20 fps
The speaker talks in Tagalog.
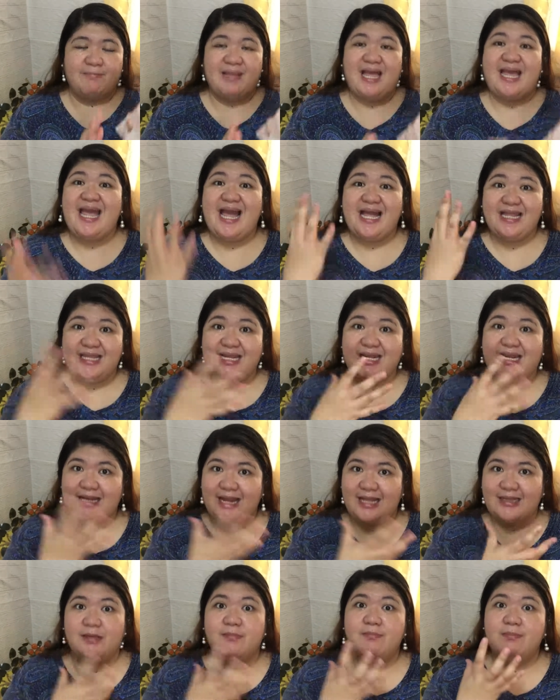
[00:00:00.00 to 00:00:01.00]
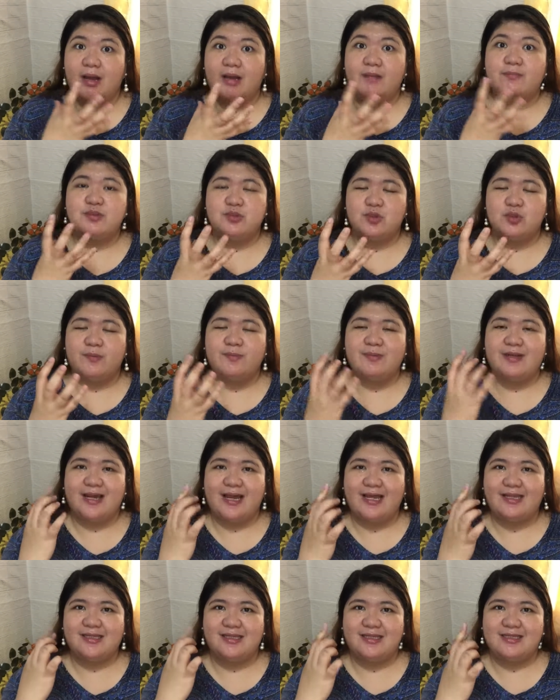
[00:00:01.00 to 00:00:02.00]
Hayaan na lang natin ma-absorb ng
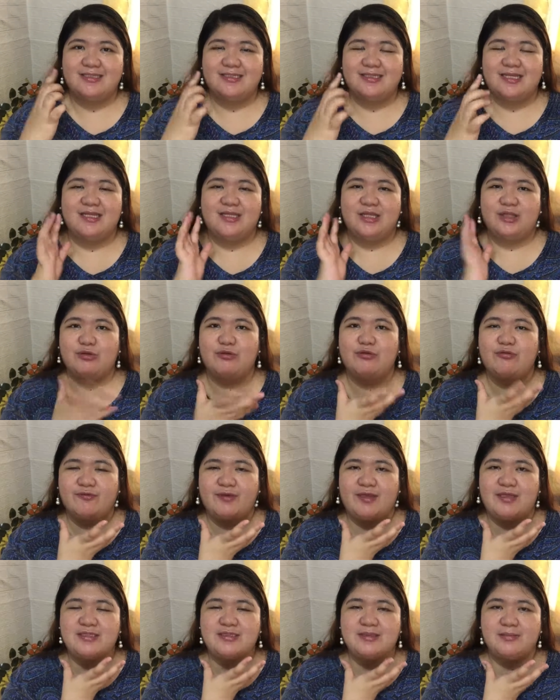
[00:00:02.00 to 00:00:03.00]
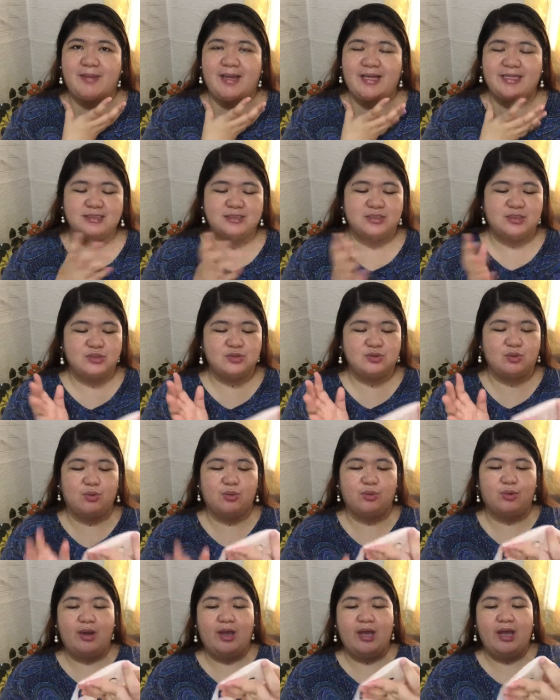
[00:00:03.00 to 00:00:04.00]
ating skin itong face mask.
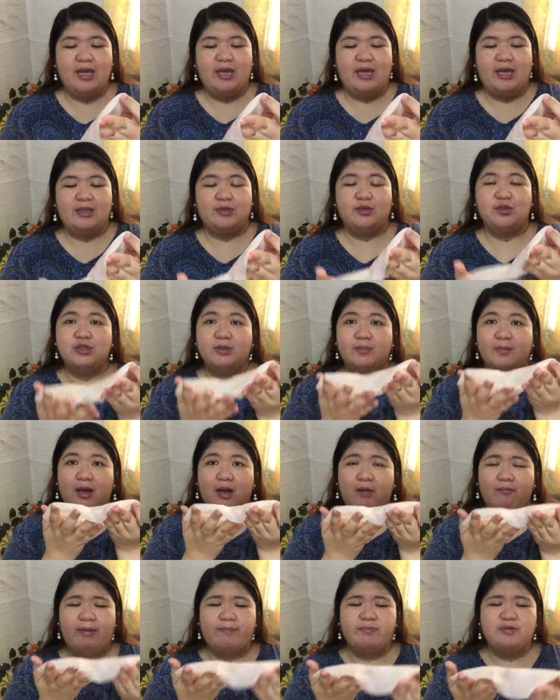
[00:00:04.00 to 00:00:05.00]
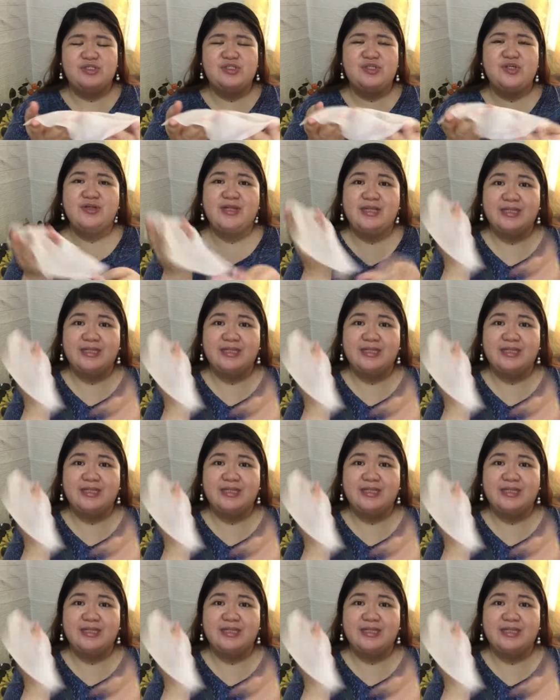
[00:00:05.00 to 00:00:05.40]
So, ito siya mga kamamshis.